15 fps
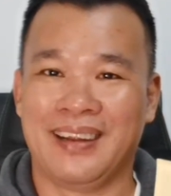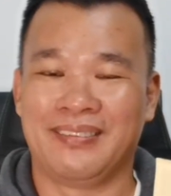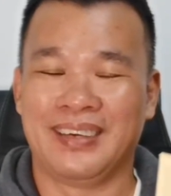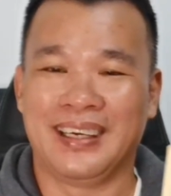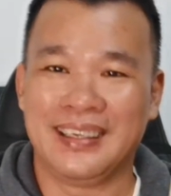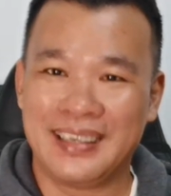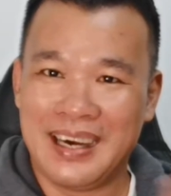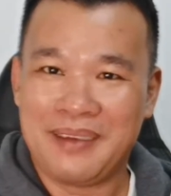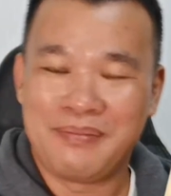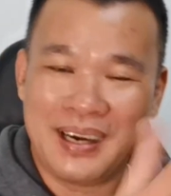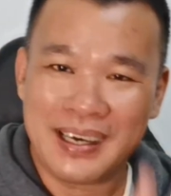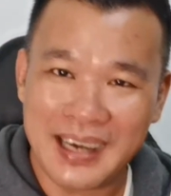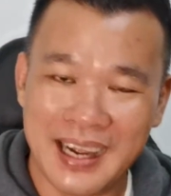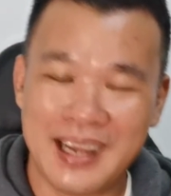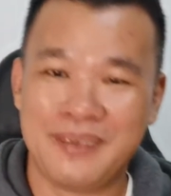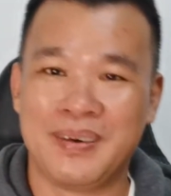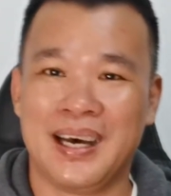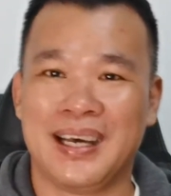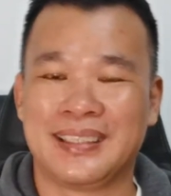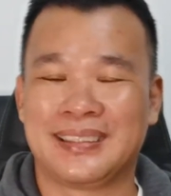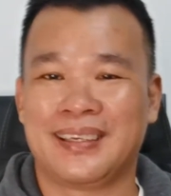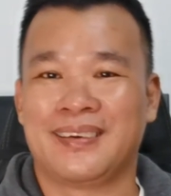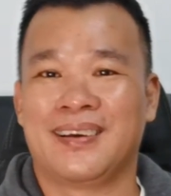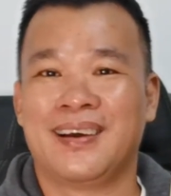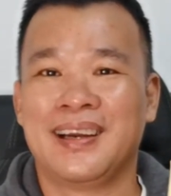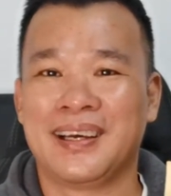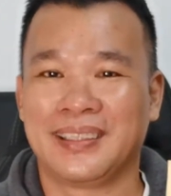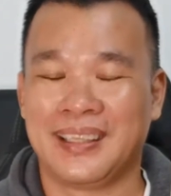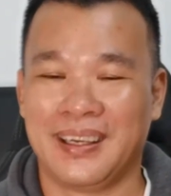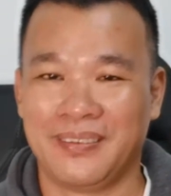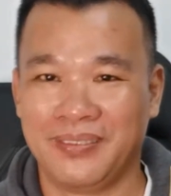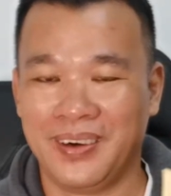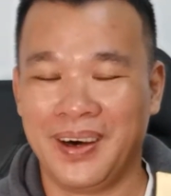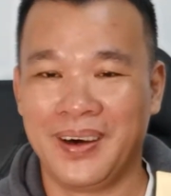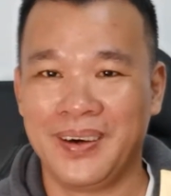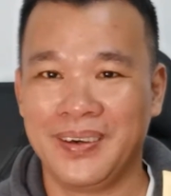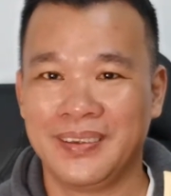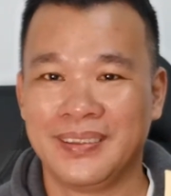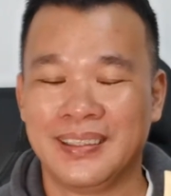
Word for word: vẫn ra mắt hai bên sau đó lên thành phố